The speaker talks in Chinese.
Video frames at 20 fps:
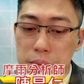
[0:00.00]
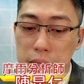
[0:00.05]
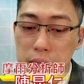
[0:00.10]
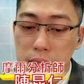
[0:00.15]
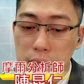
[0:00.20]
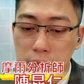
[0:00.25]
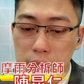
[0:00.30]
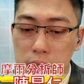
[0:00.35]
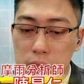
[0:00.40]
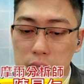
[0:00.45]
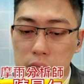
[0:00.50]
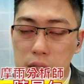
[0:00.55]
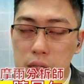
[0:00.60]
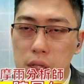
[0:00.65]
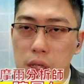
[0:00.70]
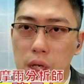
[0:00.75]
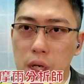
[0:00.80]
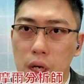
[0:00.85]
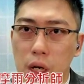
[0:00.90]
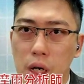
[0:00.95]
是明年
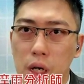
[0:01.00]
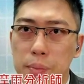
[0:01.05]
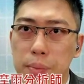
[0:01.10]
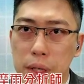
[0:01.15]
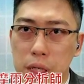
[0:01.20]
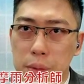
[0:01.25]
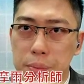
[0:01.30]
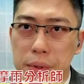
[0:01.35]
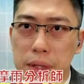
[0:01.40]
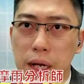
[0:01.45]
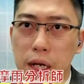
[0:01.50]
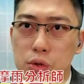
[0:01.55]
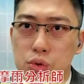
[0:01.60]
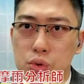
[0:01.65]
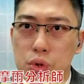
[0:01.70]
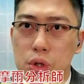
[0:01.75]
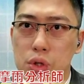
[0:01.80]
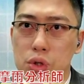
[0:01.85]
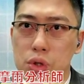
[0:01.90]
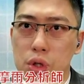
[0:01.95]
的呃本一笔来
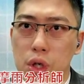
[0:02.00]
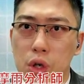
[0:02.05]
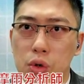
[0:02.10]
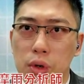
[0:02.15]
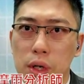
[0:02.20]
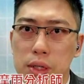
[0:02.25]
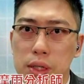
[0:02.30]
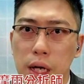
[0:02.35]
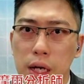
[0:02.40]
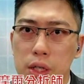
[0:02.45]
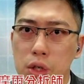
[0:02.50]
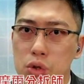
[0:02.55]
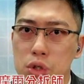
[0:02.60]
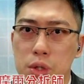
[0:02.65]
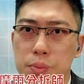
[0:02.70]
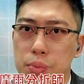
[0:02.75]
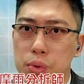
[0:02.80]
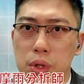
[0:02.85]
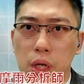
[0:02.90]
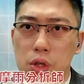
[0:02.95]
说的时候啊，它也都
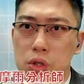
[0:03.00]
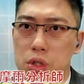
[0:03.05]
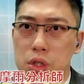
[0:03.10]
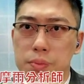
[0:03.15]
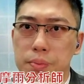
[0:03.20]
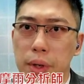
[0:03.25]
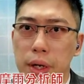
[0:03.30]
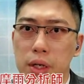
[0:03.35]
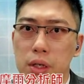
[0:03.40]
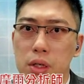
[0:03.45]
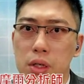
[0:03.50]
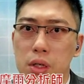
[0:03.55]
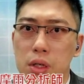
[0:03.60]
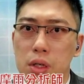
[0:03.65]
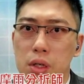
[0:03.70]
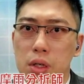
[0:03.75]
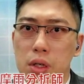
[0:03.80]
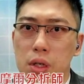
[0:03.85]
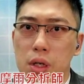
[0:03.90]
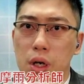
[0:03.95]
是不到十倍
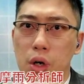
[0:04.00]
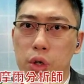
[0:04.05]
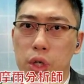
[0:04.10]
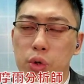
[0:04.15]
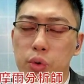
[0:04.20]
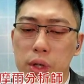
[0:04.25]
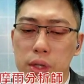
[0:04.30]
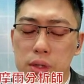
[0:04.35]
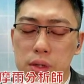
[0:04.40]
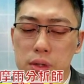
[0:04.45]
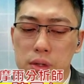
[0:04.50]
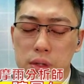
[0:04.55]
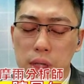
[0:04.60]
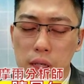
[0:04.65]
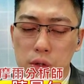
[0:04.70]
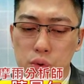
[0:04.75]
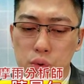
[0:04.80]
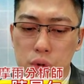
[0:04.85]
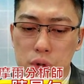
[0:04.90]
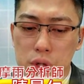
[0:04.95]
哦，因为
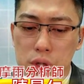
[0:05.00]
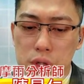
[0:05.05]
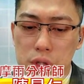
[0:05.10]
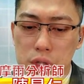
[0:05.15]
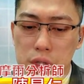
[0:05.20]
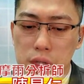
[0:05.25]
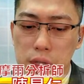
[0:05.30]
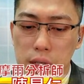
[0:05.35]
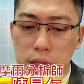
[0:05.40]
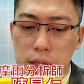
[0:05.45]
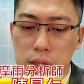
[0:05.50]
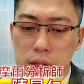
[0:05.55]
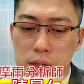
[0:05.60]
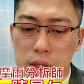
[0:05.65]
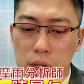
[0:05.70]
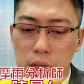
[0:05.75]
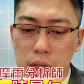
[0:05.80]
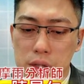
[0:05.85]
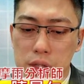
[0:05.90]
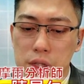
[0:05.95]
它如果是今
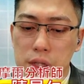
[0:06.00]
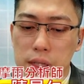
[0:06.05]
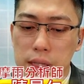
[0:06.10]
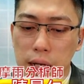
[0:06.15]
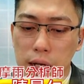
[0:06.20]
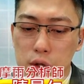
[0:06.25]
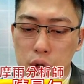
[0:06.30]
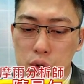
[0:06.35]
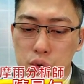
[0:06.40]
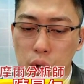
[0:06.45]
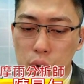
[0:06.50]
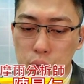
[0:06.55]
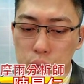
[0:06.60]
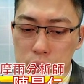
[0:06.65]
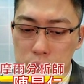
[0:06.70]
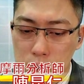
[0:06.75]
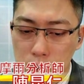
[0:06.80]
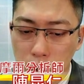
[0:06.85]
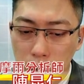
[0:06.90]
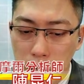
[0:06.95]
年呃今年大概可以赚
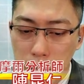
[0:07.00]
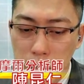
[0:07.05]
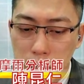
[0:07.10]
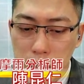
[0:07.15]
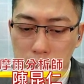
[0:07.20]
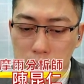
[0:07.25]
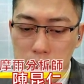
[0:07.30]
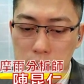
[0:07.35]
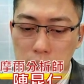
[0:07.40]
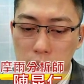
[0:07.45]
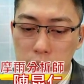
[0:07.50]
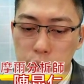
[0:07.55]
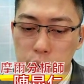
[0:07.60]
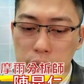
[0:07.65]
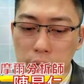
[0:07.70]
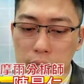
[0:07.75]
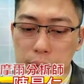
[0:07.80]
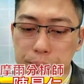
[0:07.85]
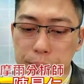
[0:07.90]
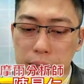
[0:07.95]
五十块，然后因
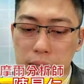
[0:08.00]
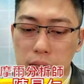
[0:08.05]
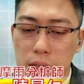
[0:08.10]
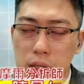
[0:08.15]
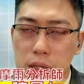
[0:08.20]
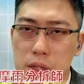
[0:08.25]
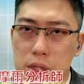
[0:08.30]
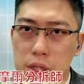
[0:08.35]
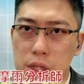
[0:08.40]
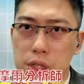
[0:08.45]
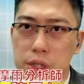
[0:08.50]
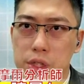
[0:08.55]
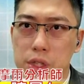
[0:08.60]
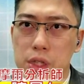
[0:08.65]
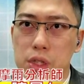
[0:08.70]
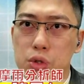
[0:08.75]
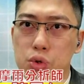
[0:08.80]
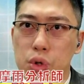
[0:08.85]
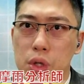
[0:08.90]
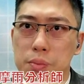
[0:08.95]
为它并了奇力
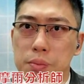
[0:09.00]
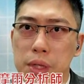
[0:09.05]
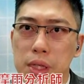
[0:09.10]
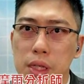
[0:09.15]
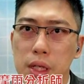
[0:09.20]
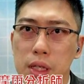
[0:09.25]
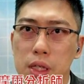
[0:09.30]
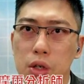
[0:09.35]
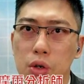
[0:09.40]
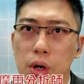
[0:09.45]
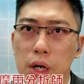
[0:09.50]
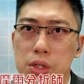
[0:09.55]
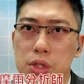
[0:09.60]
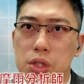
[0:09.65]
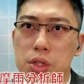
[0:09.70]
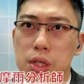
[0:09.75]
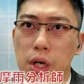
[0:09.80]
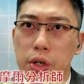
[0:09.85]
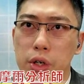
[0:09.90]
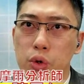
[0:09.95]
新，所以明年的话
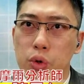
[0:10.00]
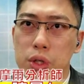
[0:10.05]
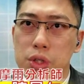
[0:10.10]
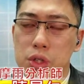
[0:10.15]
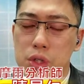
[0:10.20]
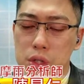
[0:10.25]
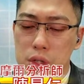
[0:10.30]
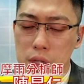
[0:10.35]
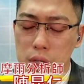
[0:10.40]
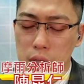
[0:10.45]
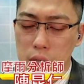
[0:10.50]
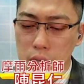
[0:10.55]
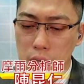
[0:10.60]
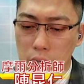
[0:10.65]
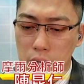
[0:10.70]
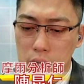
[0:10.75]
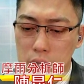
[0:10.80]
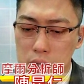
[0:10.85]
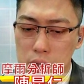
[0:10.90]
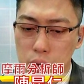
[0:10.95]
至少也会是
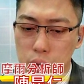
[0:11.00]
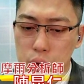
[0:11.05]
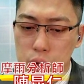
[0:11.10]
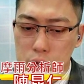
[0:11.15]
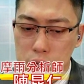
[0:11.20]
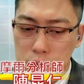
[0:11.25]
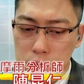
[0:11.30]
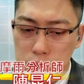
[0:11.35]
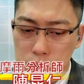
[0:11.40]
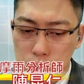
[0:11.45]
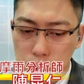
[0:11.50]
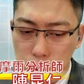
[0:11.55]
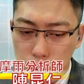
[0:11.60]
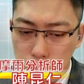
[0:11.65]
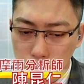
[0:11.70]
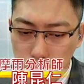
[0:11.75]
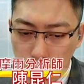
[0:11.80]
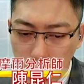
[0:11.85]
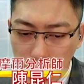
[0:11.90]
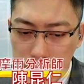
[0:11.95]
呃五十
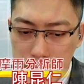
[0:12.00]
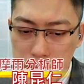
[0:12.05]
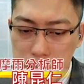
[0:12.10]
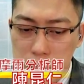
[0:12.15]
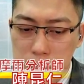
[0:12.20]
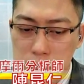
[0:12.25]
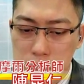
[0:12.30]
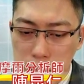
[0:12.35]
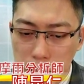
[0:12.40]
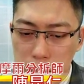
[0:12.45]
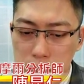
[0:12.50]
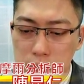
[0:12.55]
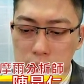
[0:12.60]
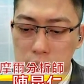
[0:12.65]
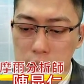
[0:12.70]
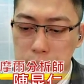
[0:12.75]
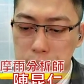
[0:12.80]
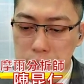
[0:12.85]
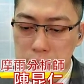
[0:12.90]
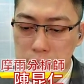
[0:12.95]
五块以上
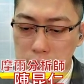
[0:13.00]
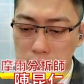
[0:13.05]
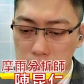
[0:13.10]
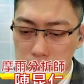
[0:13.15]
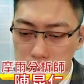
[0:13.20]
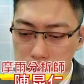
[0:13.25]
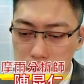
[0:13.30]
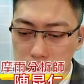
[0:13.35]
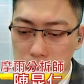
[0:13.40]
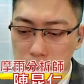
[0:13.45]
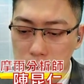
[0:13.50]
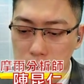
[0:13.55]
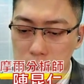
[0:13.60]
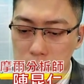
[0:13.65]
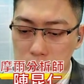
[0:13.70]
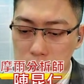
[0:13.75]
的 EPS。